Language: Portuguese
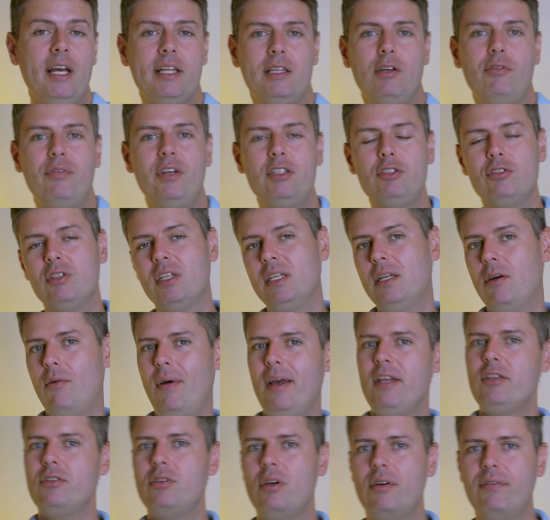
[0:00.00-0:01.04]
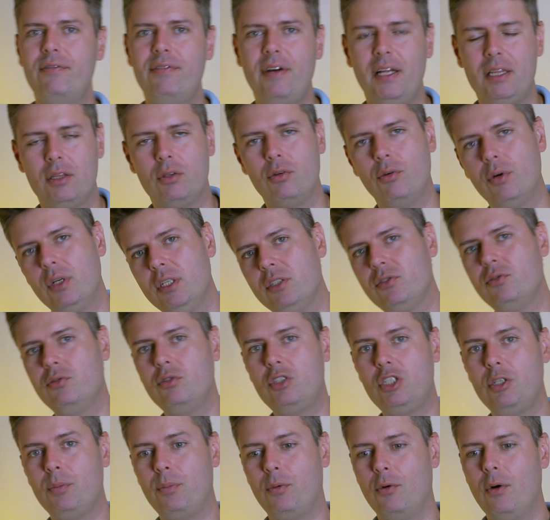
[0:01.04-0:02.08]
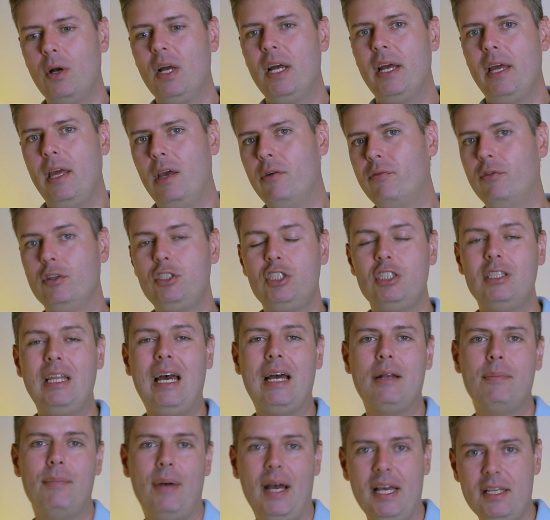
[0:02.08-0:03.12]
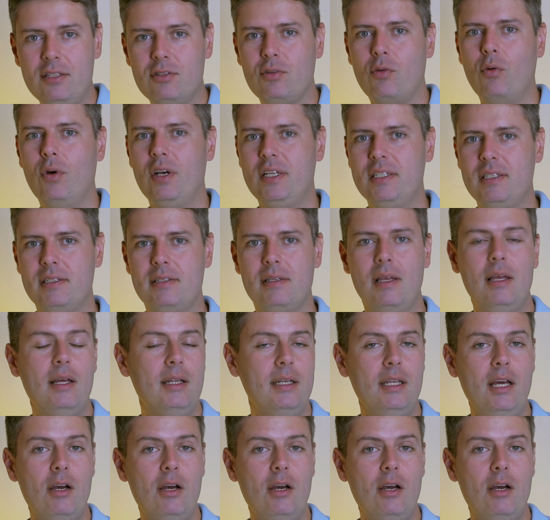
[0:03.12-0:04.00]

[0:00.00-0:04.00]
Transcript: Então vejo que não é só fatores do tipo eu vou te dar mais coisas.